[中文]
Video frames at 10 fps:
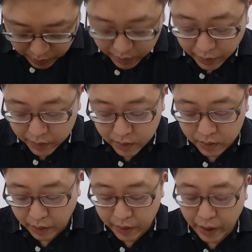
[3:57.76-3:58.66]
简单，这
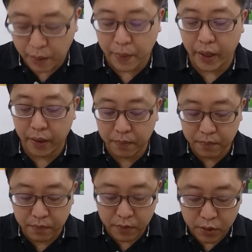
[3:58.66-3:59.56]
张卡牌
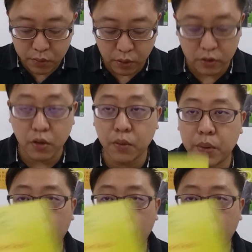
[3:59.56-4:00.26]
所抽